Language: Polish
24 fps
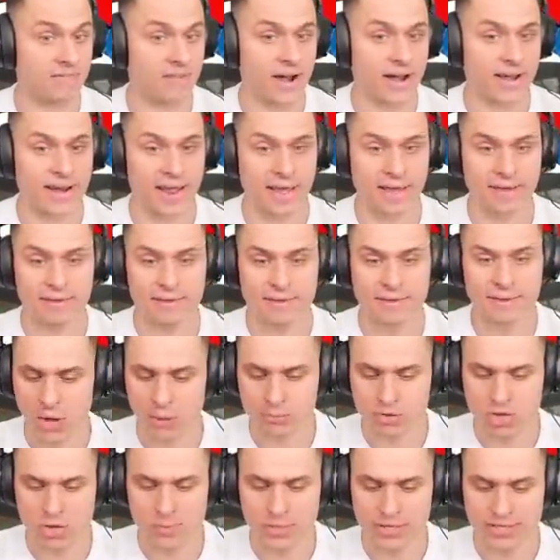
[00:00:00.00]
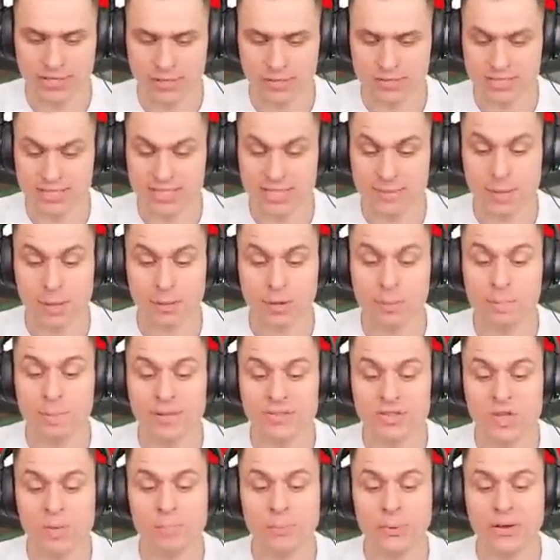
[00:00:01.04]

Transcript: fajne. Dobrze, moi drodzy, nie mam kompletnie